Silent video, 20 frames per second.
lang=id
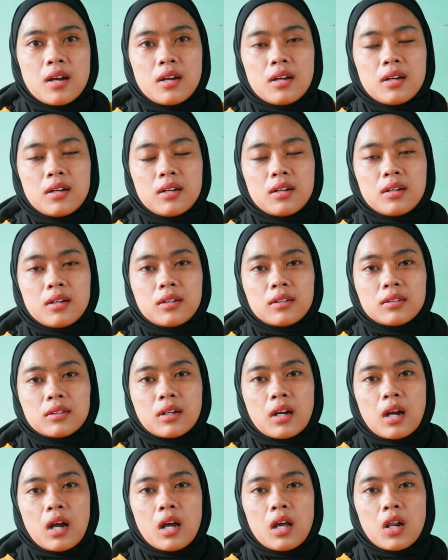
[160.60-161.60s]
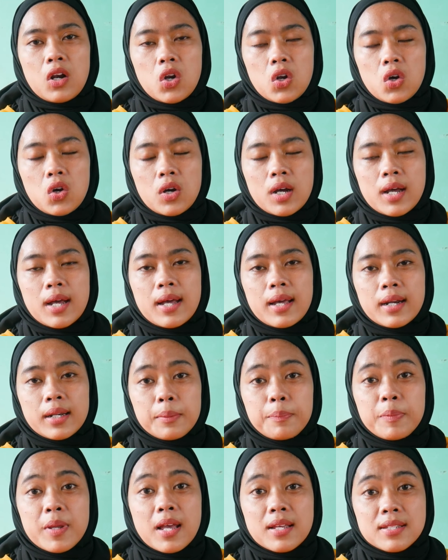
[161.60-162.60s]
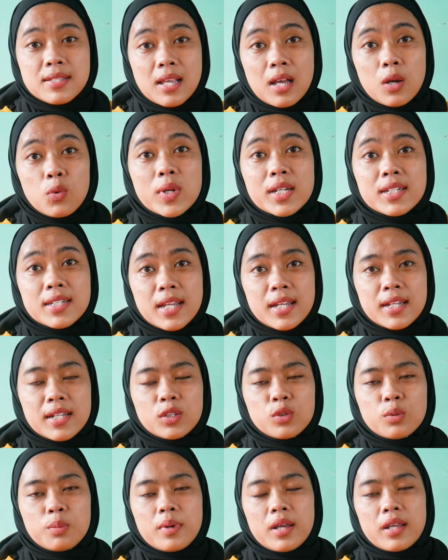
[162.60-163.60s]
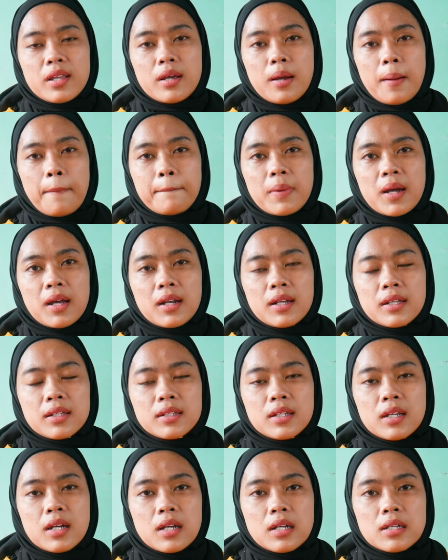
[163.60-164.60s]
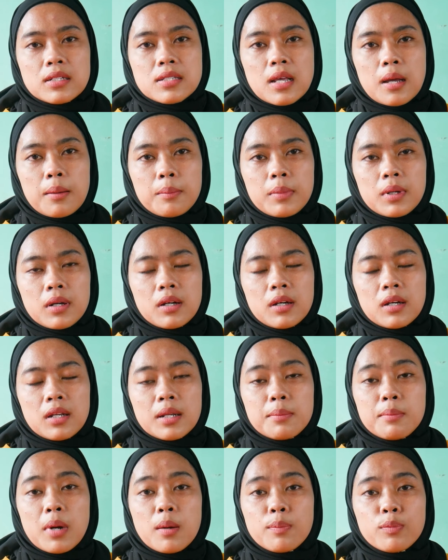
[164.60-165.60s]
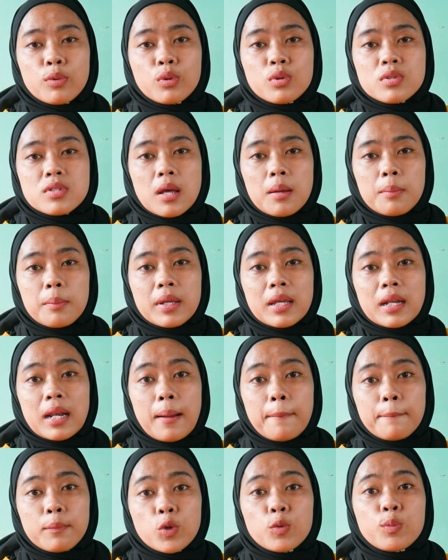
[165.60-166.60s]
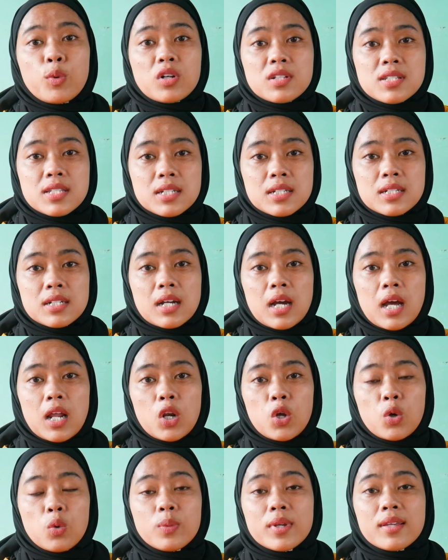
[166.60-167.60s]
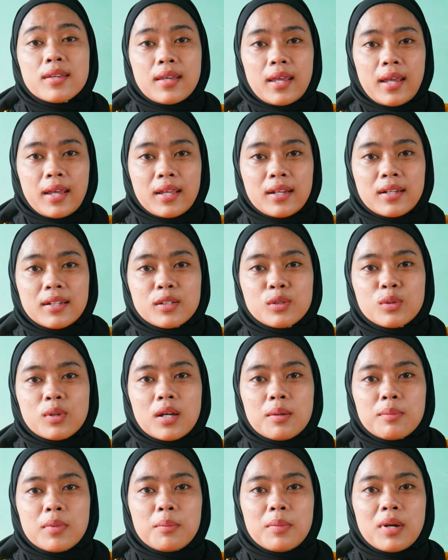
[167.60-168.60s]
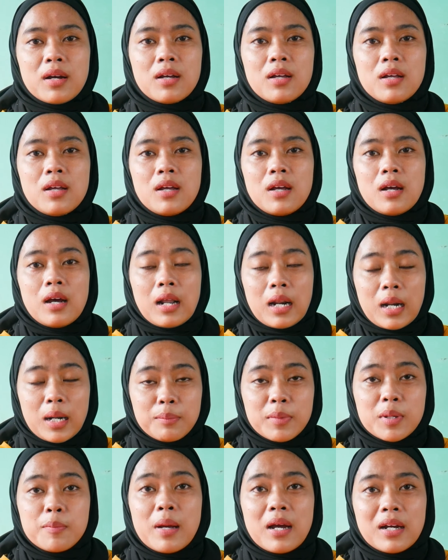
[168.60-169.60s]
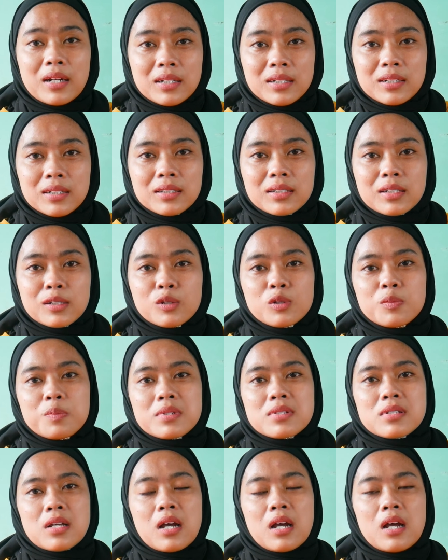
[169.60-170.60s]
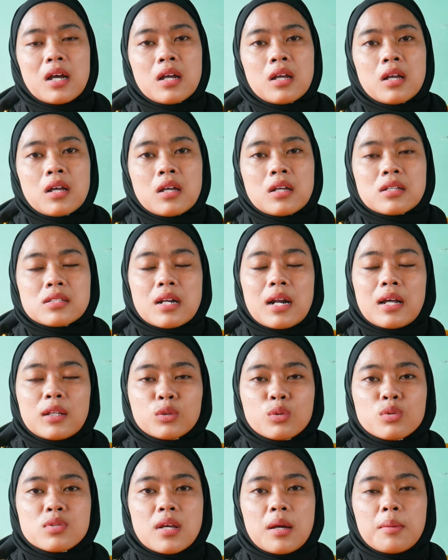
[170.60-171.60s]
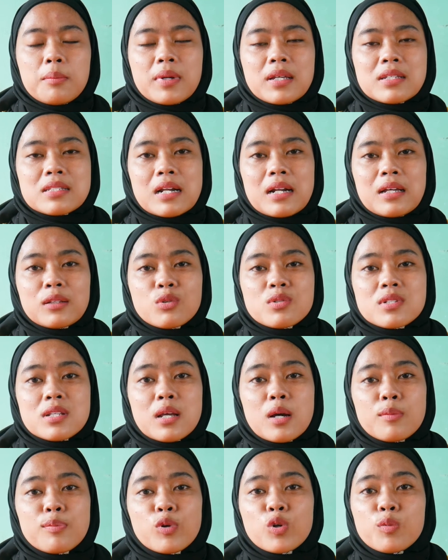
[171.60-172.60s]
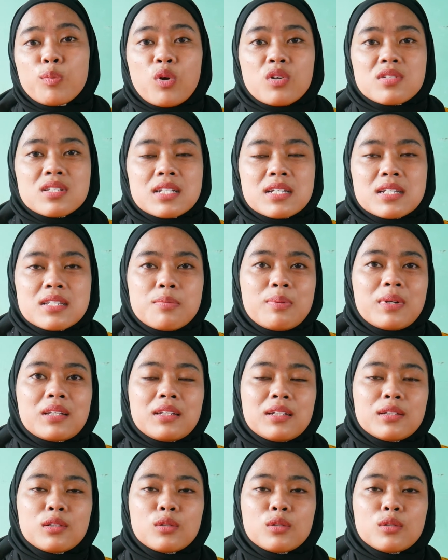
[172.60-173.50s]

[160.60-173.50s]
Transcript: Uh, kalau hari biasa weekday gitu ya paling eh, ya sampai, 50 sampai 60 porsi kalau weekend itu kan memang rame banget itu bisa 100 sampai 130 porsi seperti